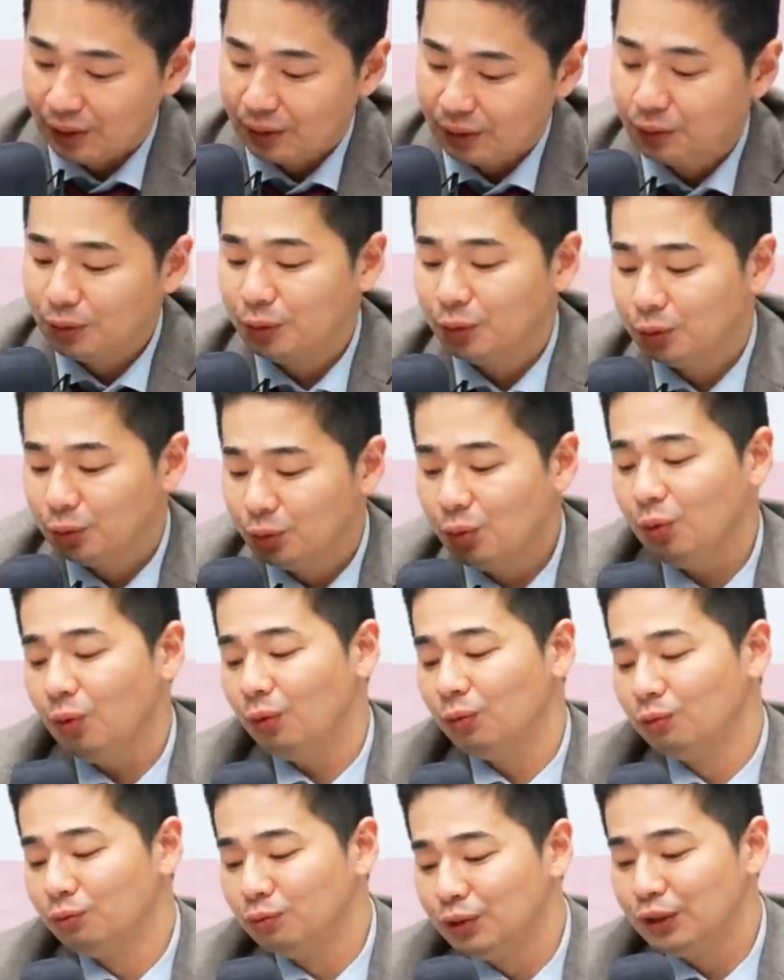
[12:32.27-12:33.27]
그리고 또
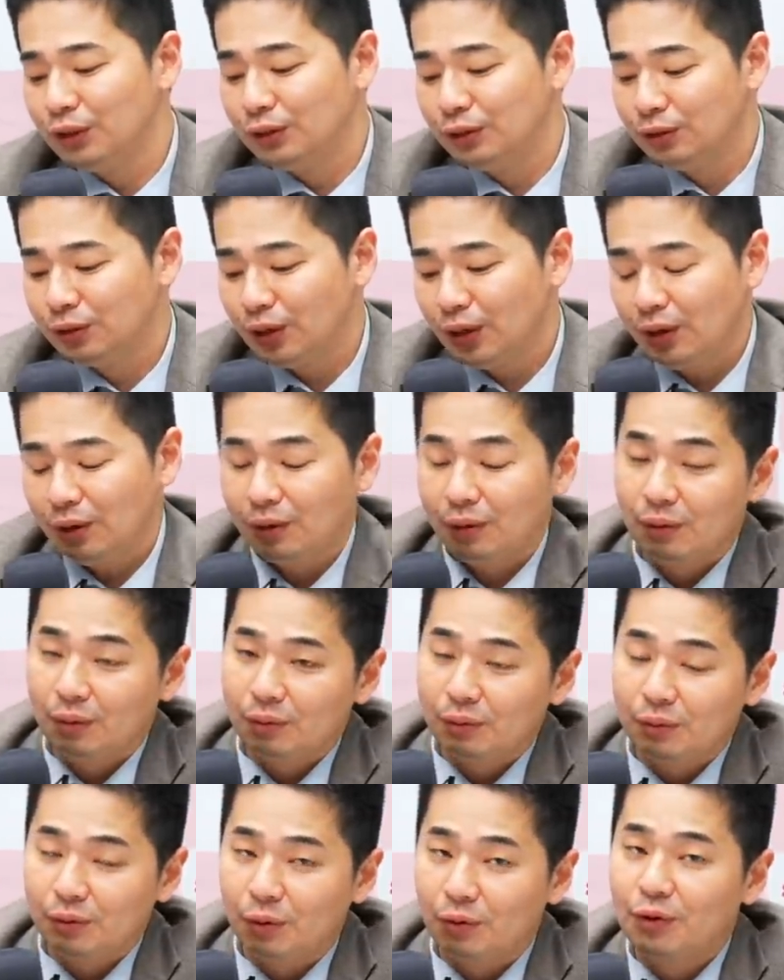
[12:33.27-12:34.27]
움직이는 게
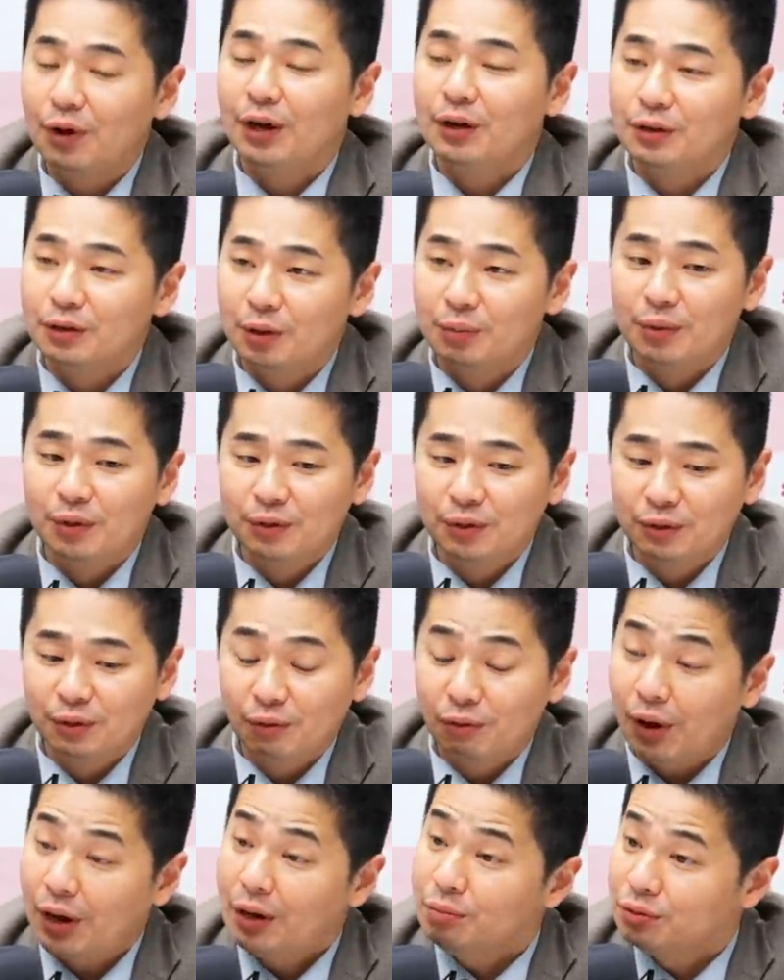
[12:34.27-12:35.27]
연관이 되면은
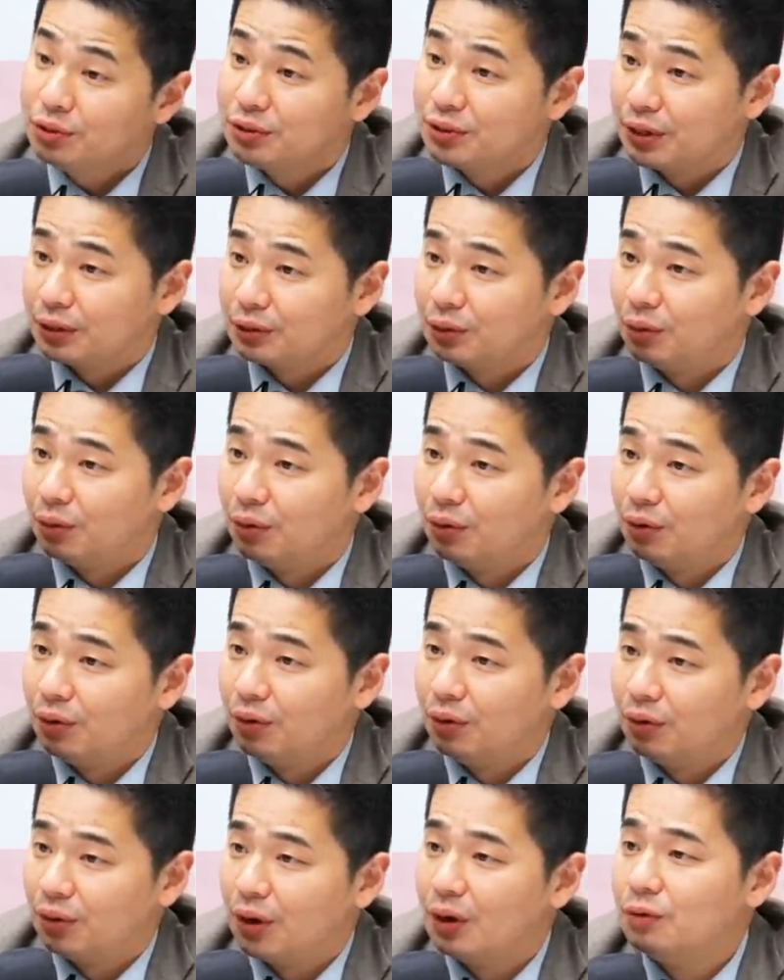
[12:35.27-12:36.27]
5G 섹터.
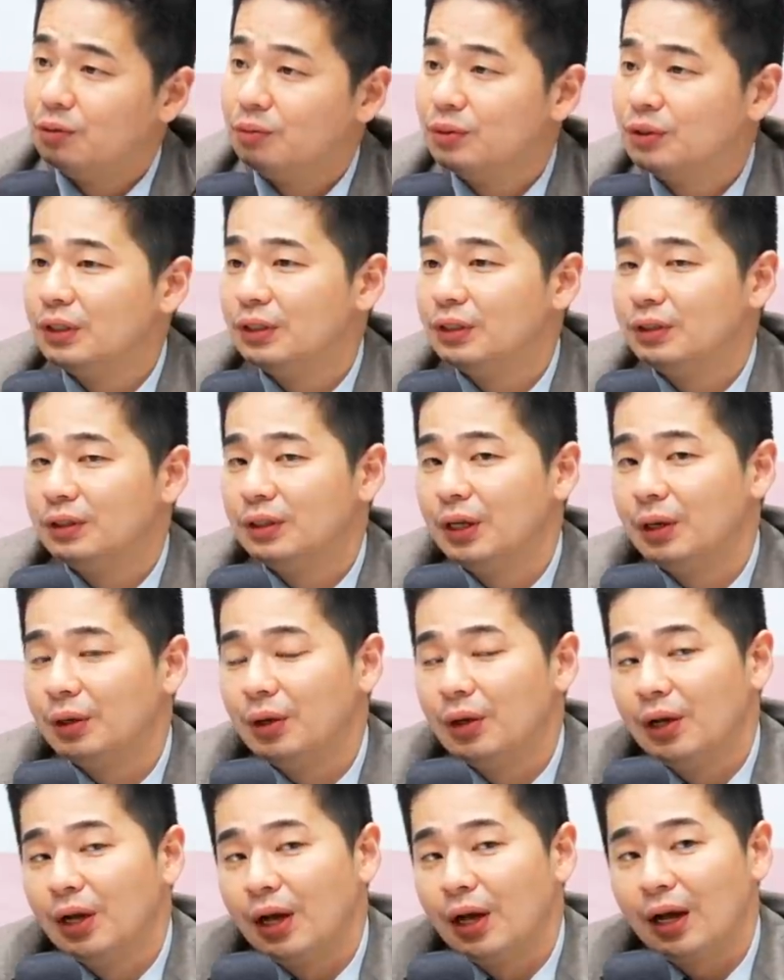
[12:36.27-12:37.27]
네. 움직이는데
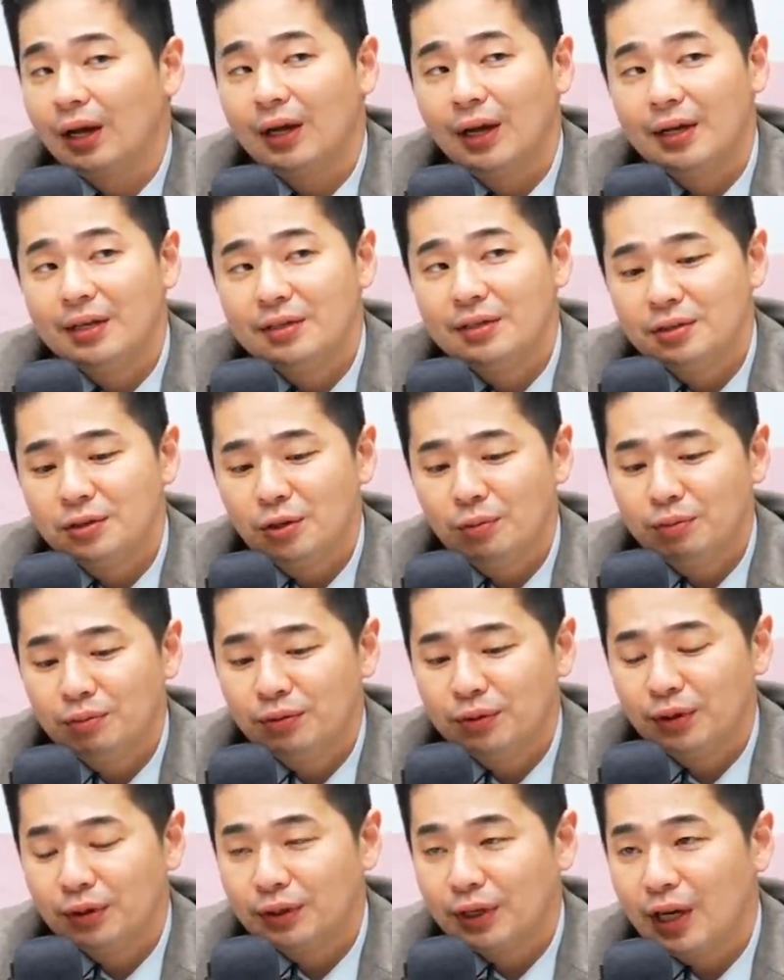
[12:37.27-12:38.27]
아까 NC
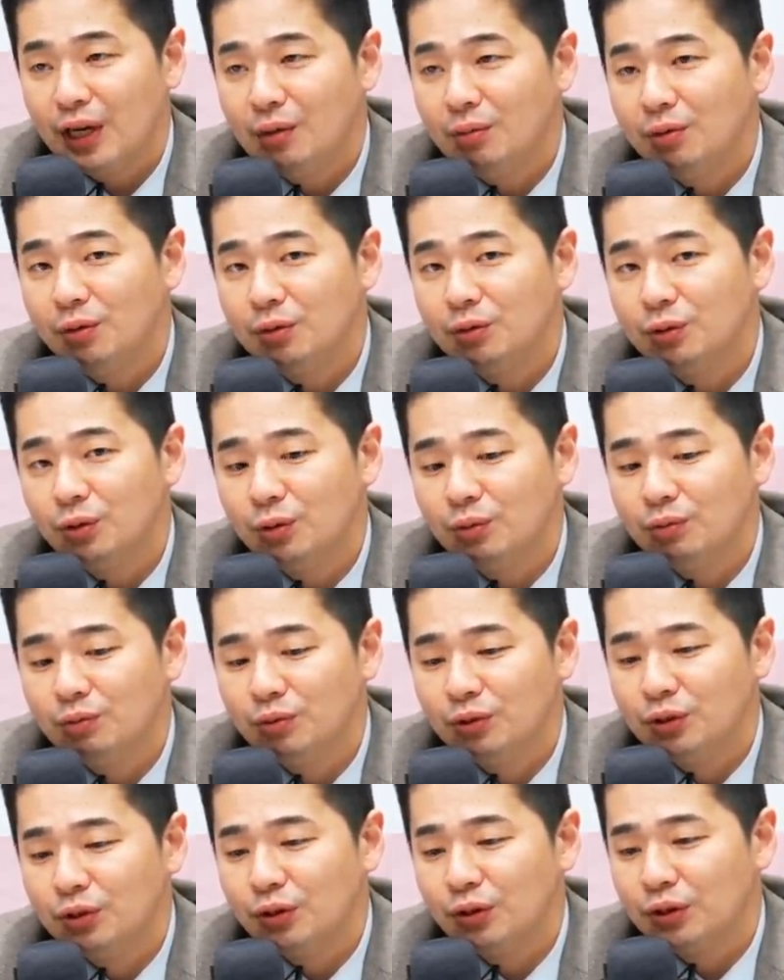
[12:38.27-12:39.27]
소프트가 게임을 좀
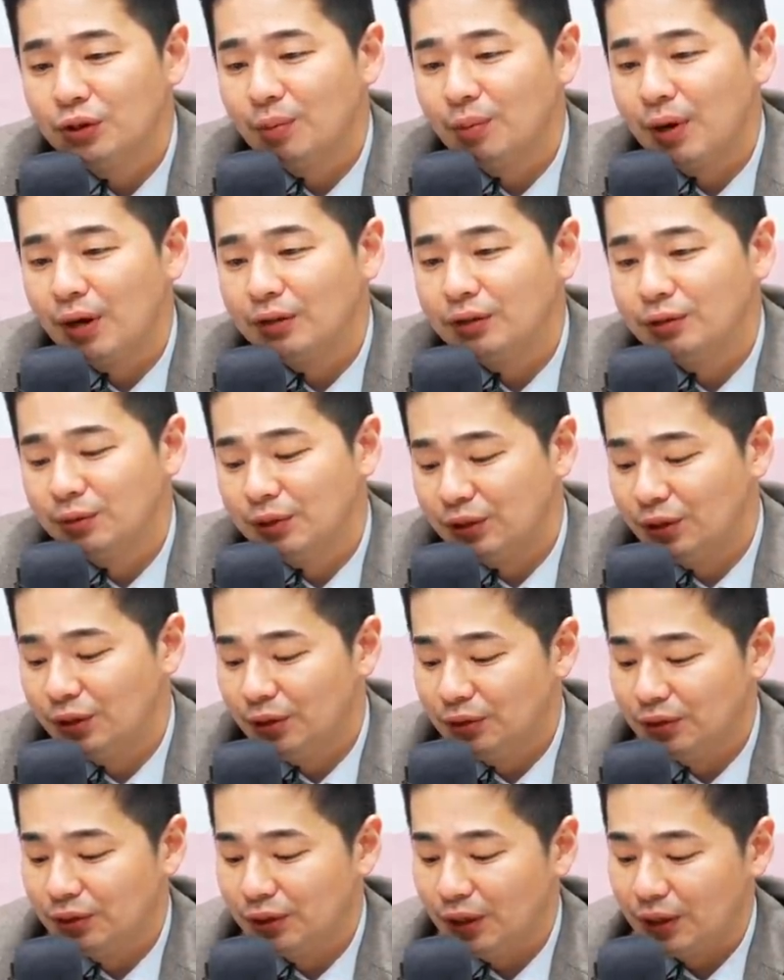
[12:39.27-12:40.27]
움직였다 말씀을
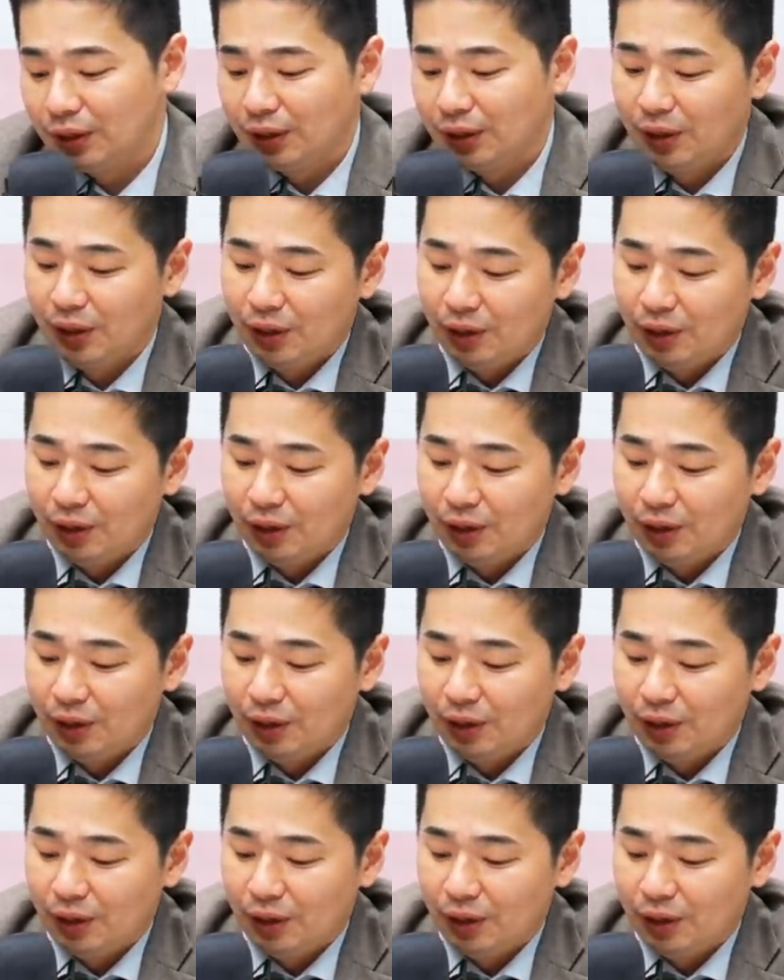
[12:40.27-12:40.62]
드렸는데